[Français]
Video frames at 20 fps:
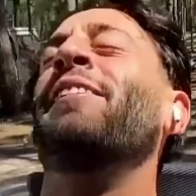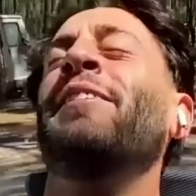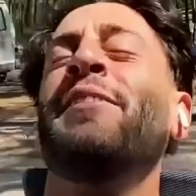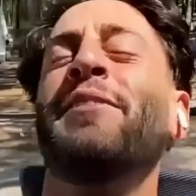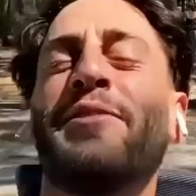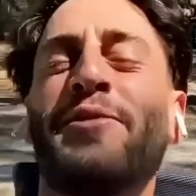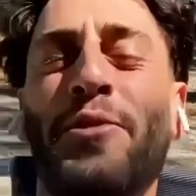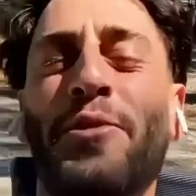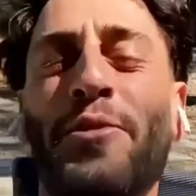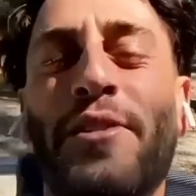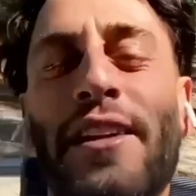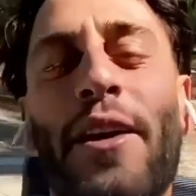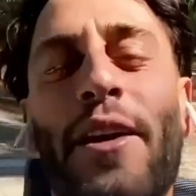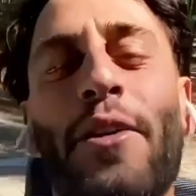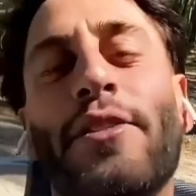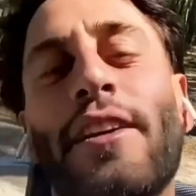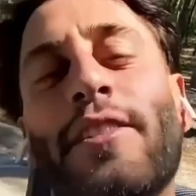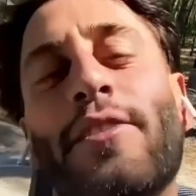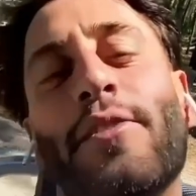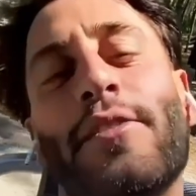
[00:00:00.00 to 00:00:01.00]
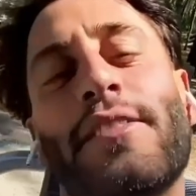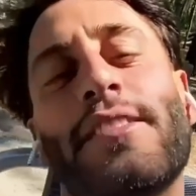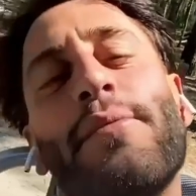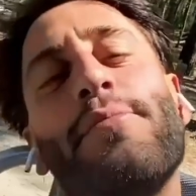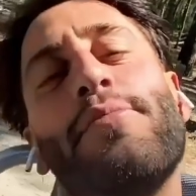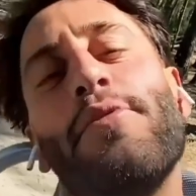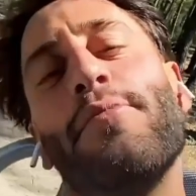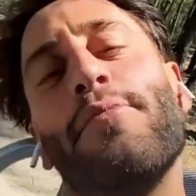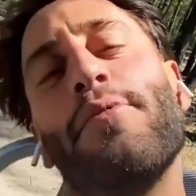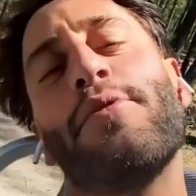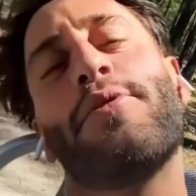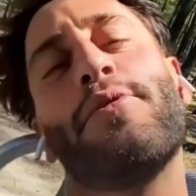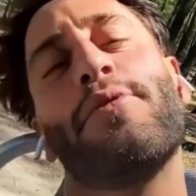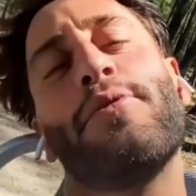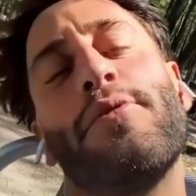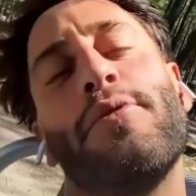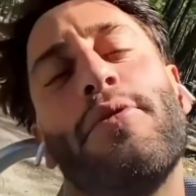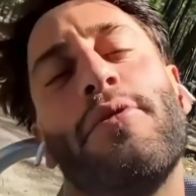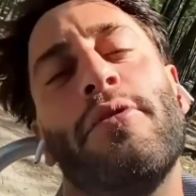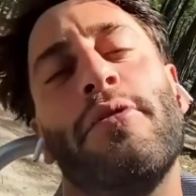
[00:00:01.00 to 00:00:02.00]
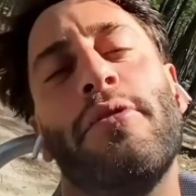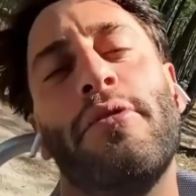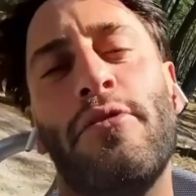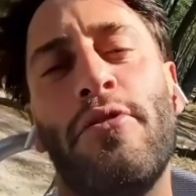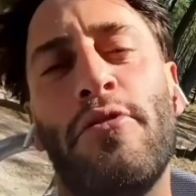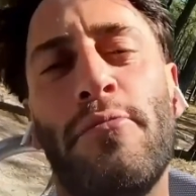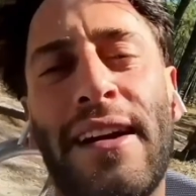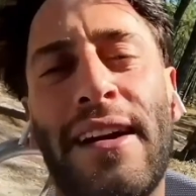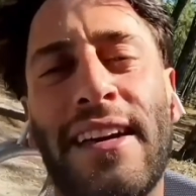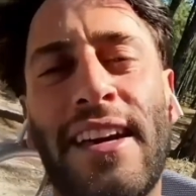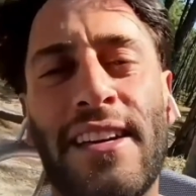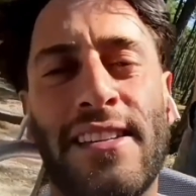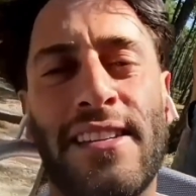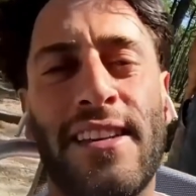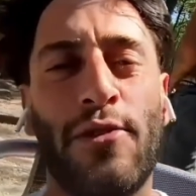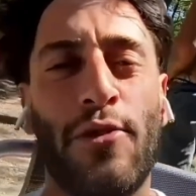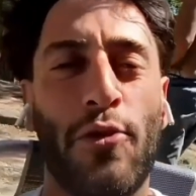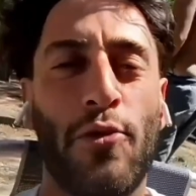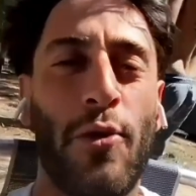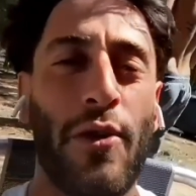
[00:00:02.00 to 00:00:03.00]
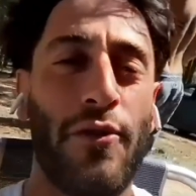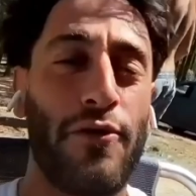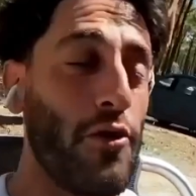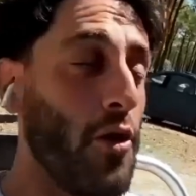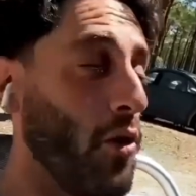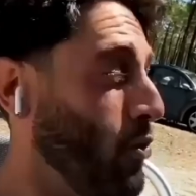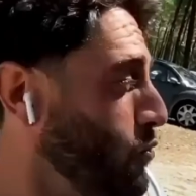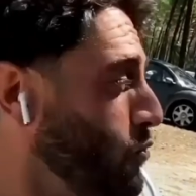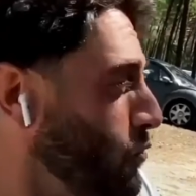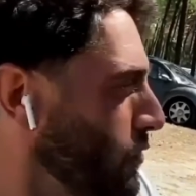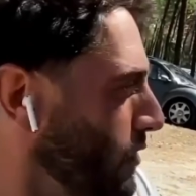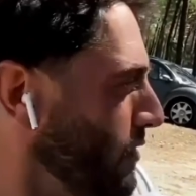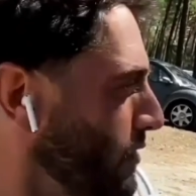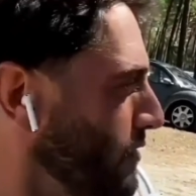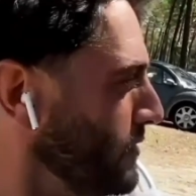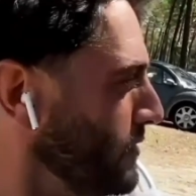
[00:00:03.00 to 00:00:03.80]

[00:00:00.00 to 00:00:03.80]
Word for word: Donc là, on attend simplement que le magasin de coiffure ouvre.